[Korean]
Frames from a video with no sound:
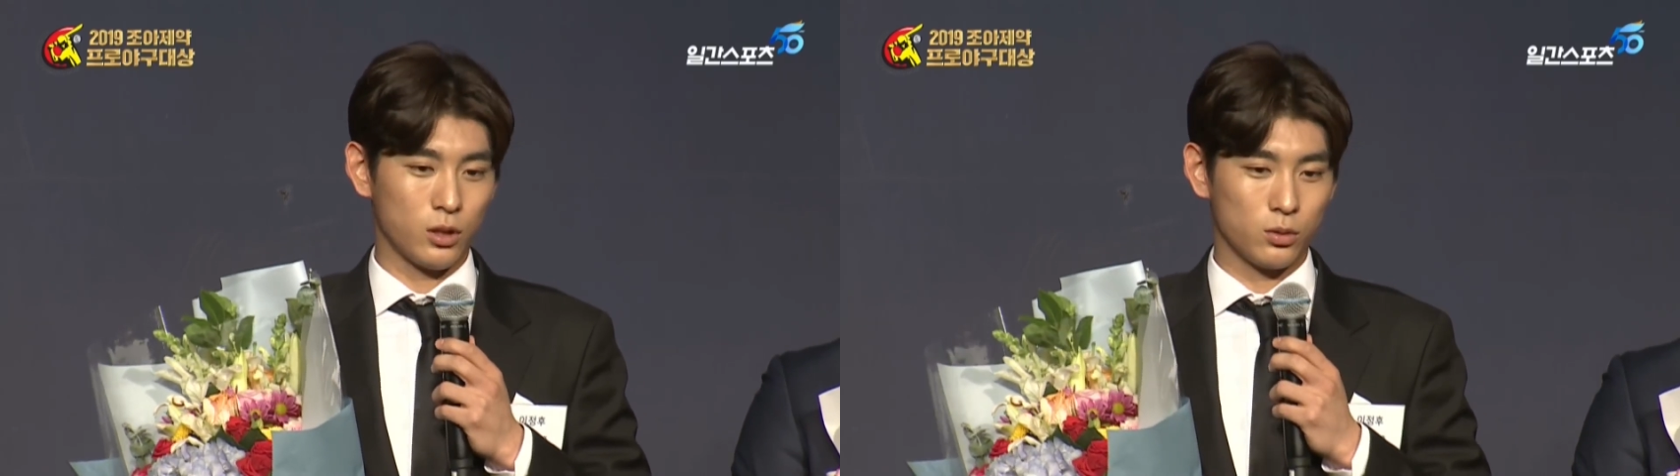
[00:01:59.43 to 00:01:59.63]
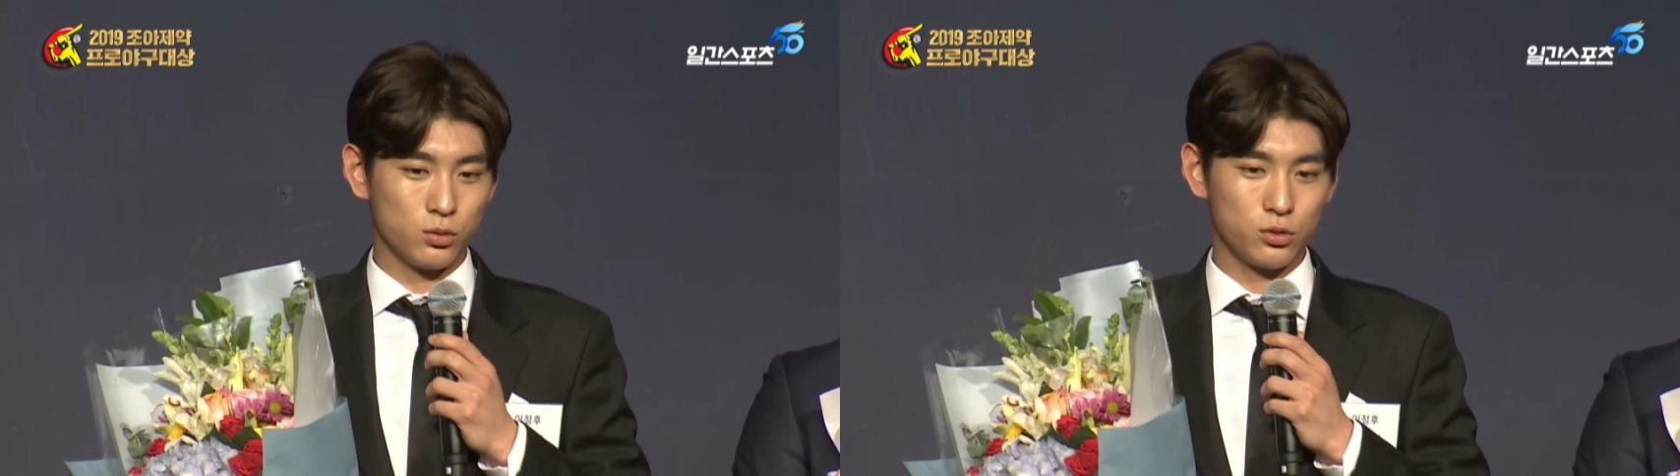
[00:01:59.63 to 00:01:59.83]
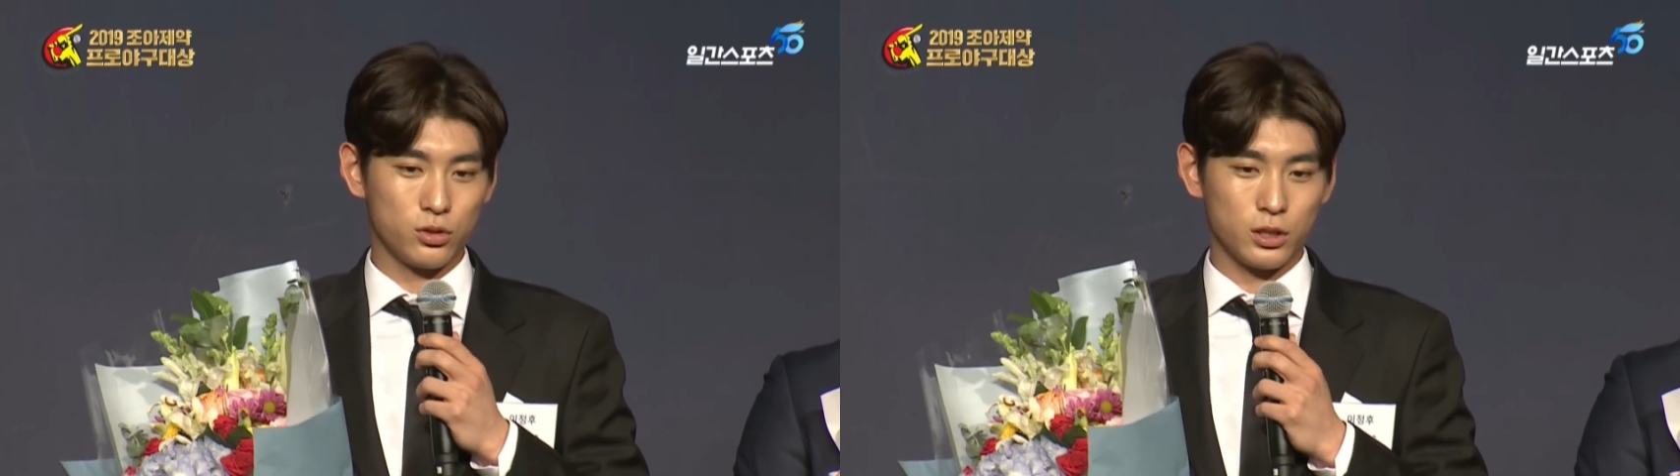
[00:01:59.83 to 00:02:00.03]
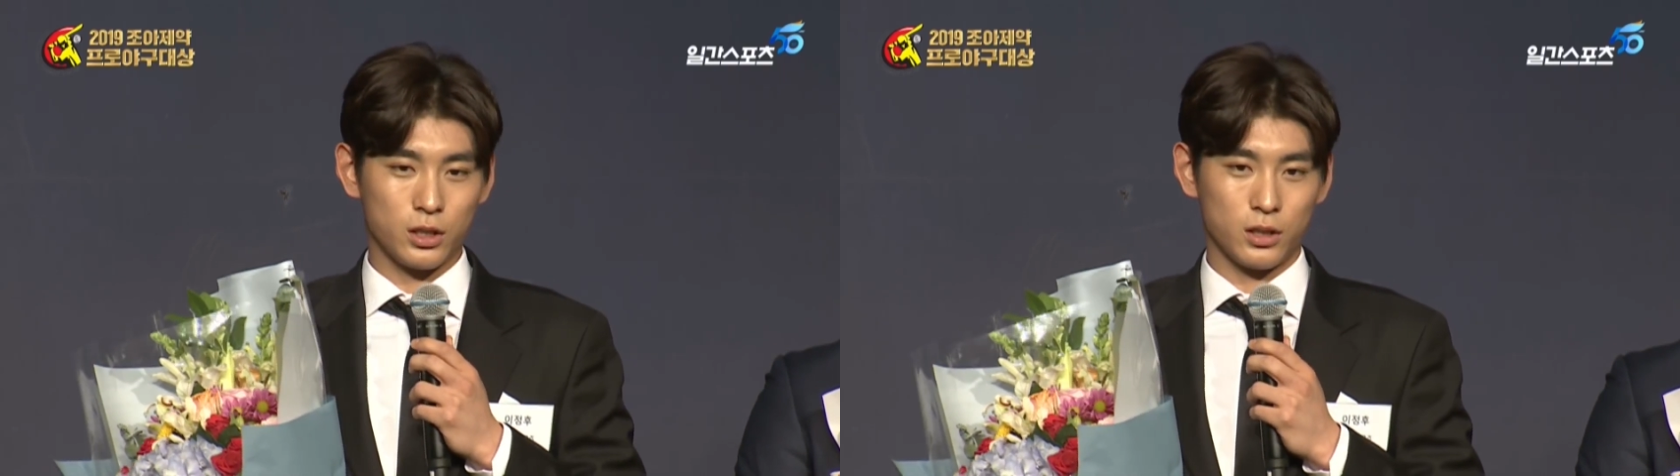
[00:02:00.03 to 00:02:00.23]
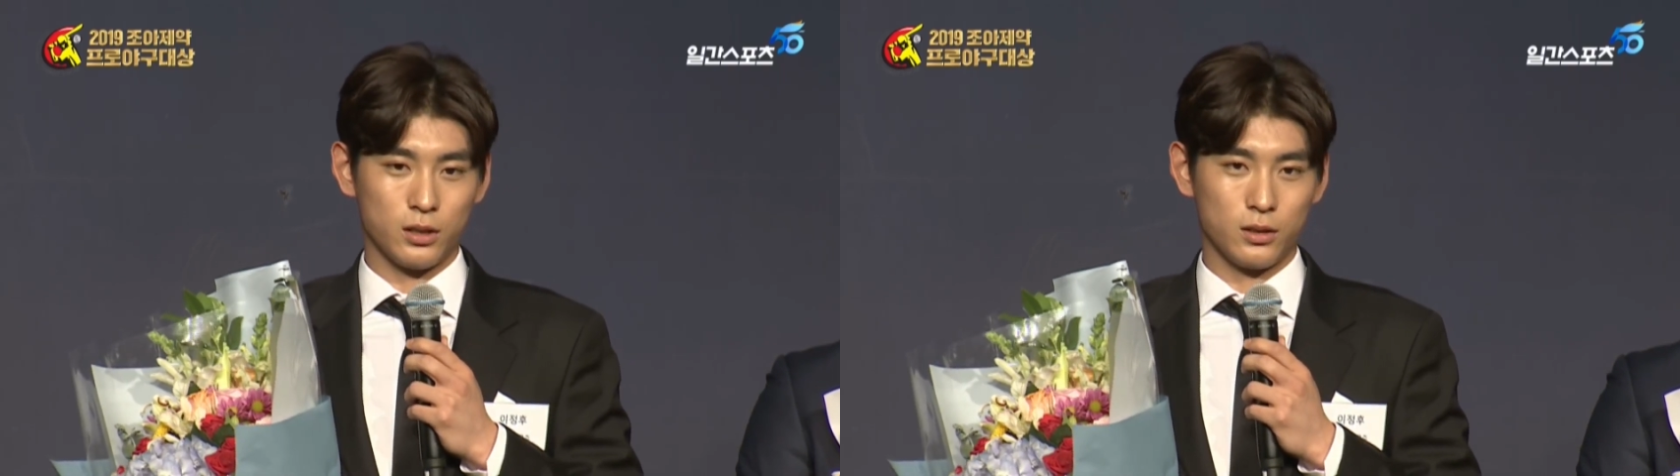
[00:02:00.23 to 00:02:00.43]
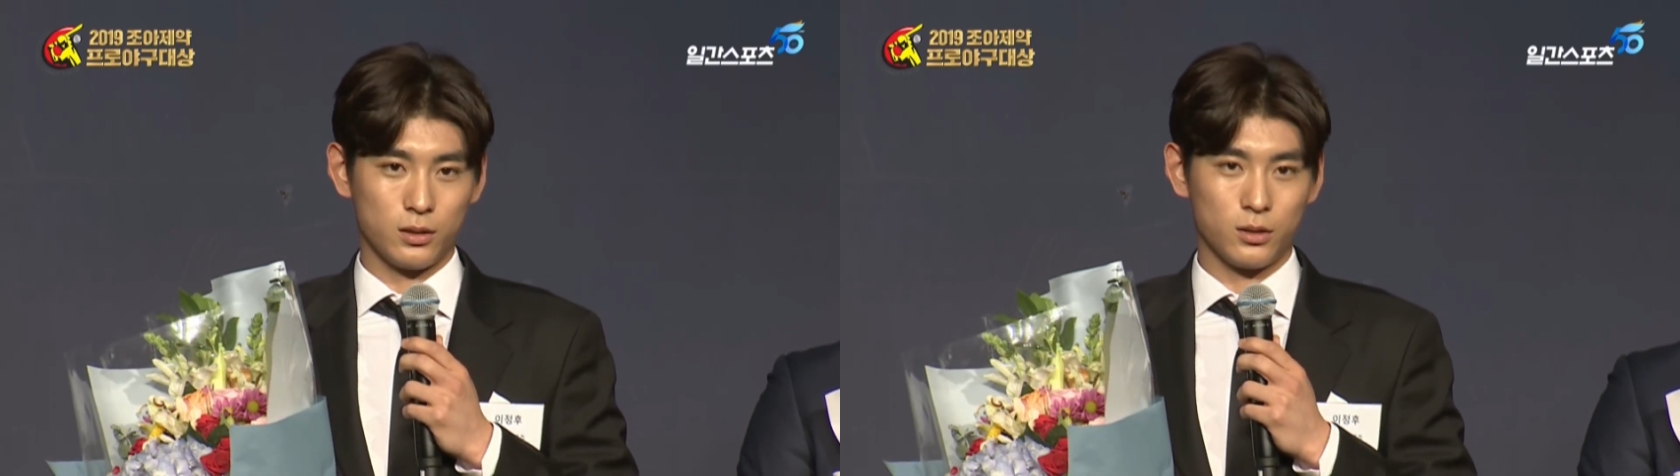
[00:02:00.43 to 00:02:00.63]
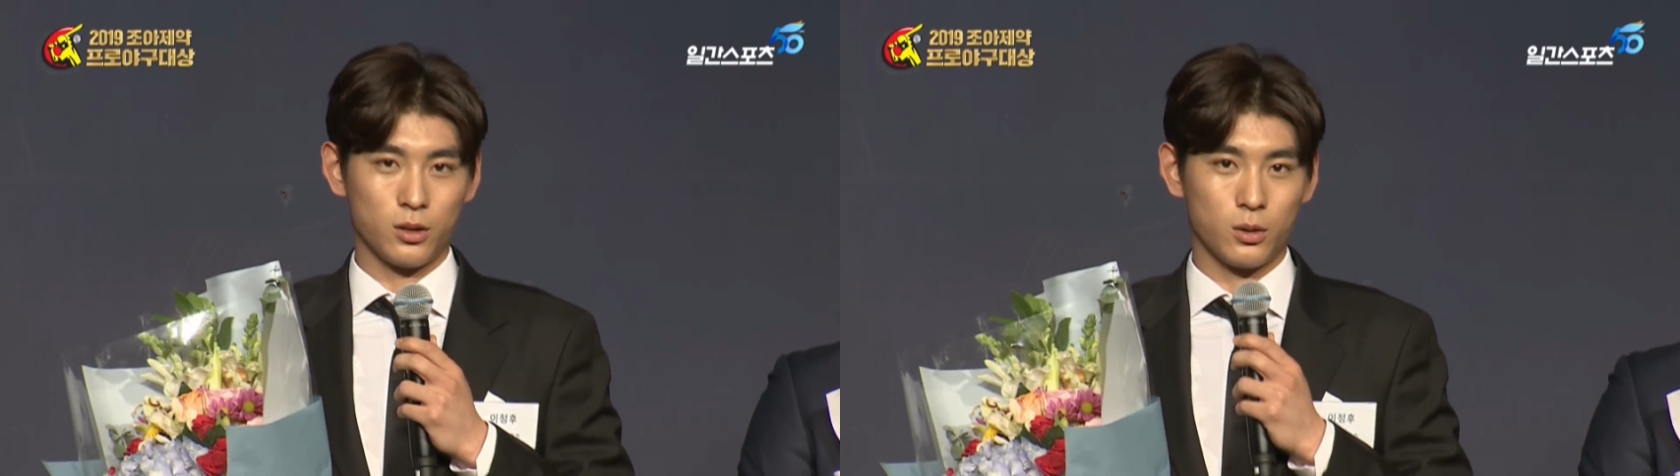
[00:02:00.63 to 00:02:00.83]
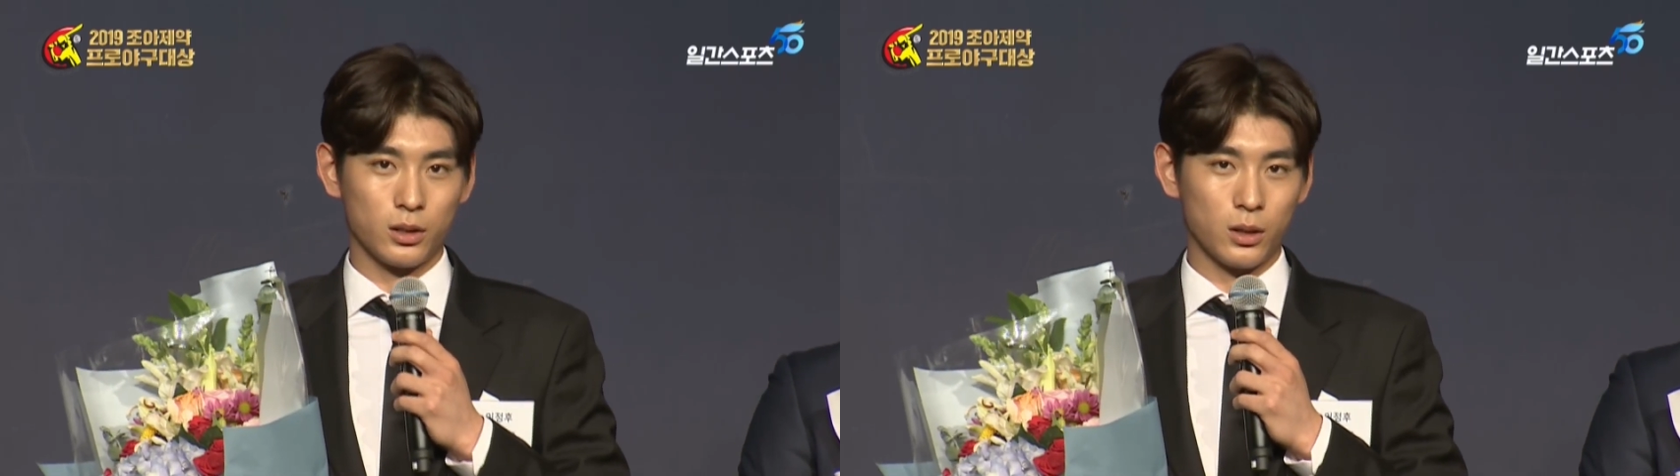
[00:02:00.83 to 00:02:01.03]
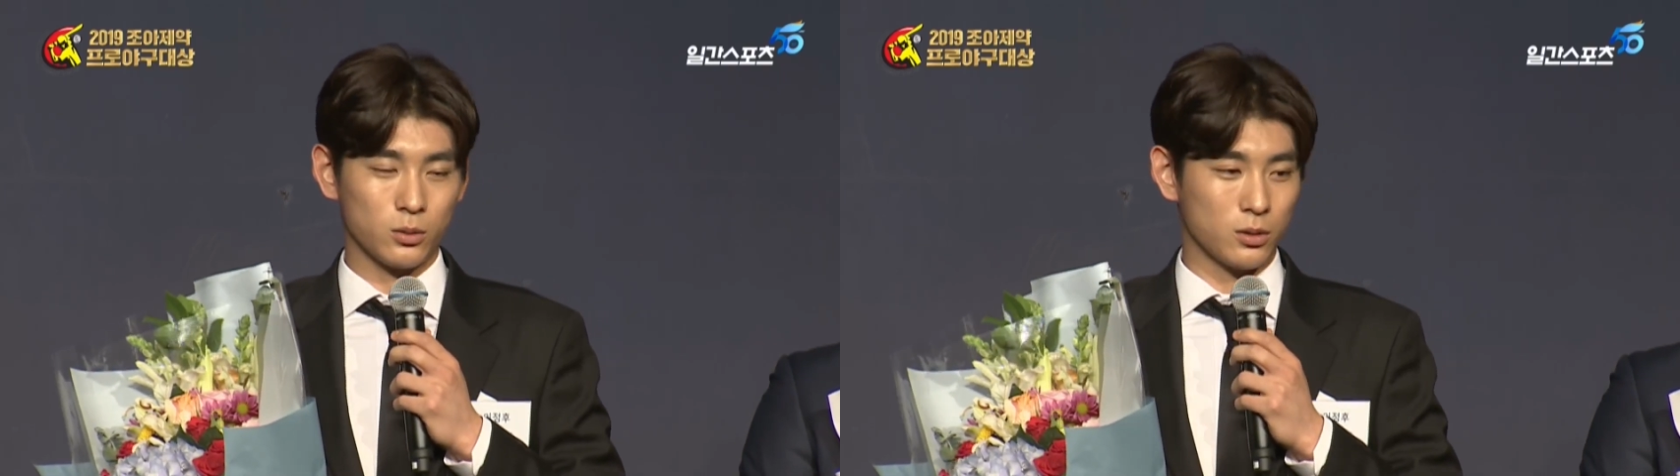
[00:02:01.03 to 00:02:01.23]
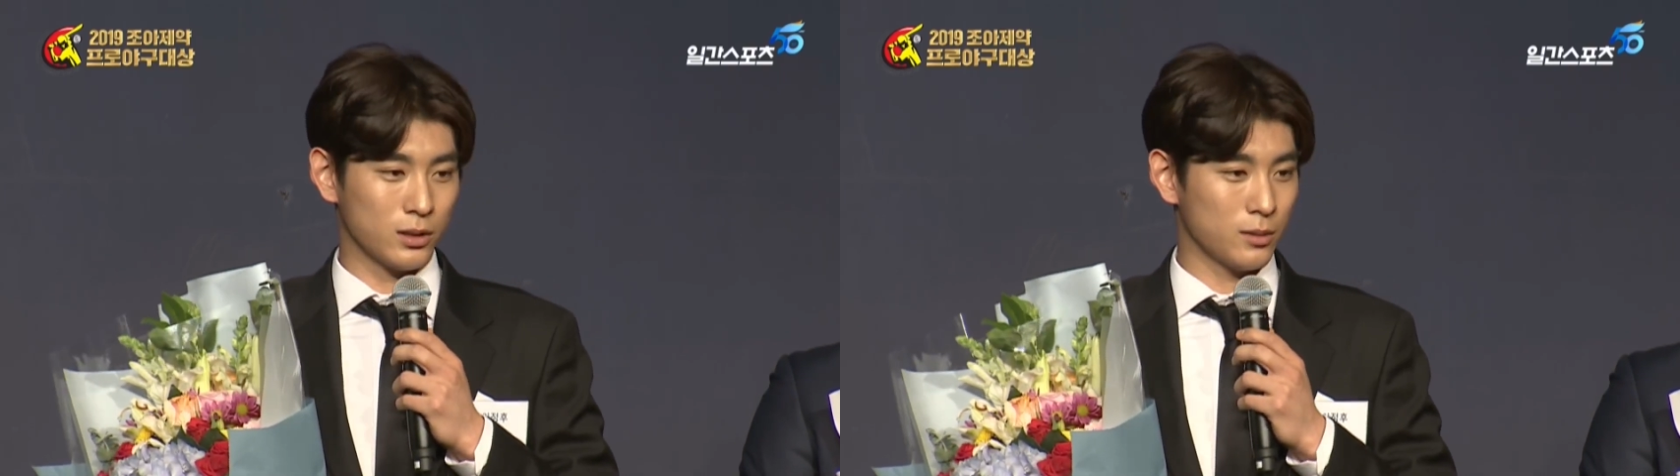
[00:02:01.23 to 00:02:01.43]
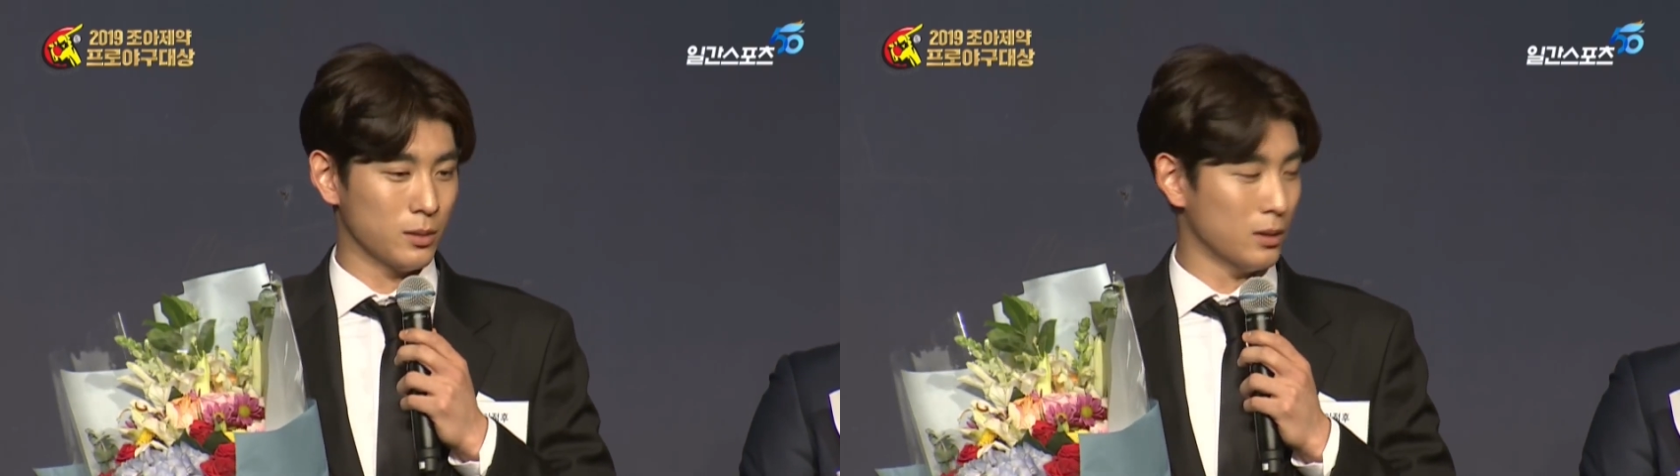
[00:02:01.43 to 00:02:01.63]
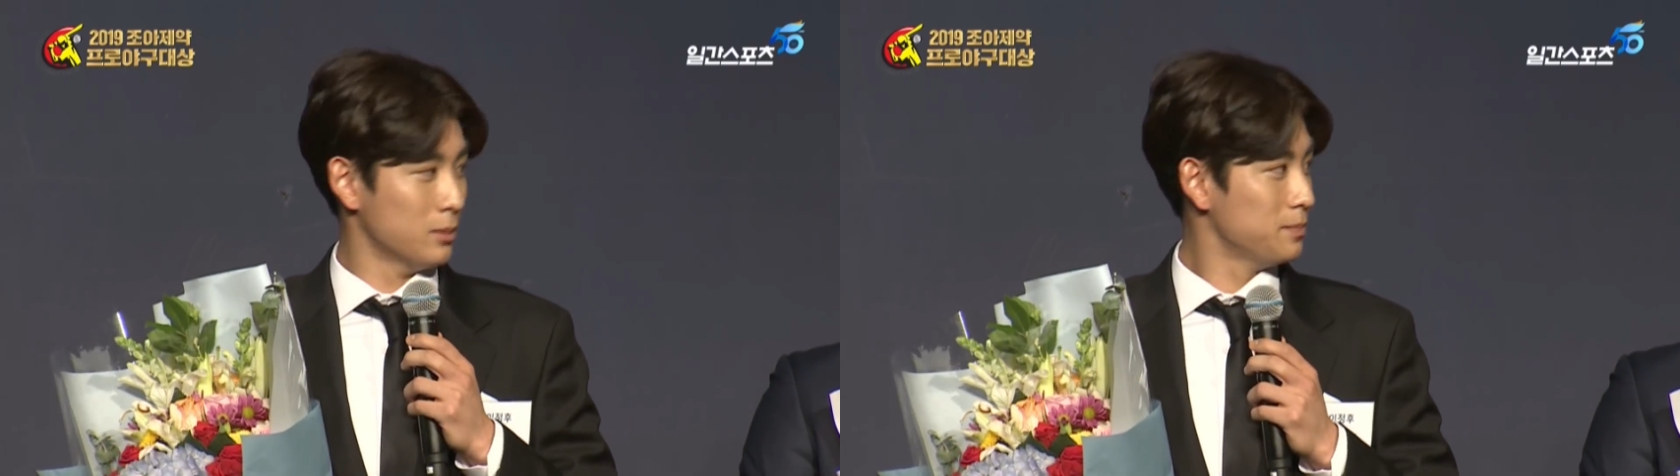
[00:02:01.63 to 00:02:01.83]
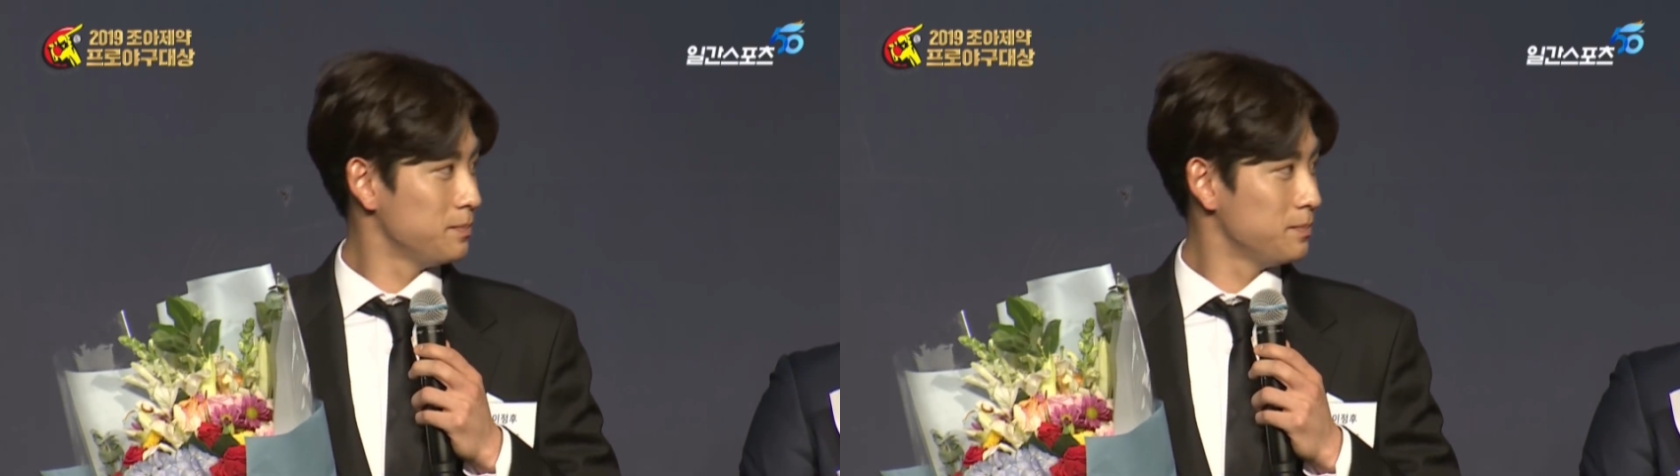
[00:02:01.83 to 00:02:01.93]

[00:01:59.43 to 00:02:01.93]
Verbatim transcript: 계속 꾸준하게 결과가 나오는 것 같습니다.